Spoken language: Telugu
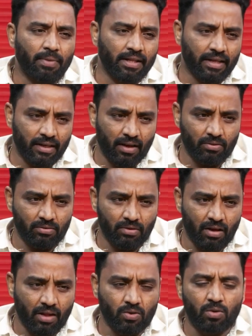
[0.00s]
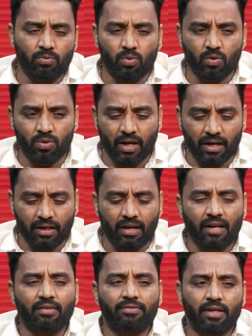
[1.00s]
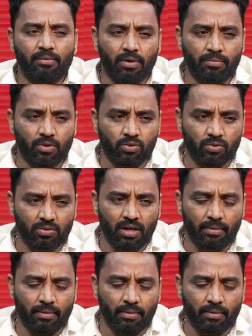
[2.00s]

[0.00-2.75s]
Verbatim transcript: పది ఎకరాలు అందులో మూడున్నర ఎకరాలు ఎఫ్టీఎల్ బఫర్ వస్తుంది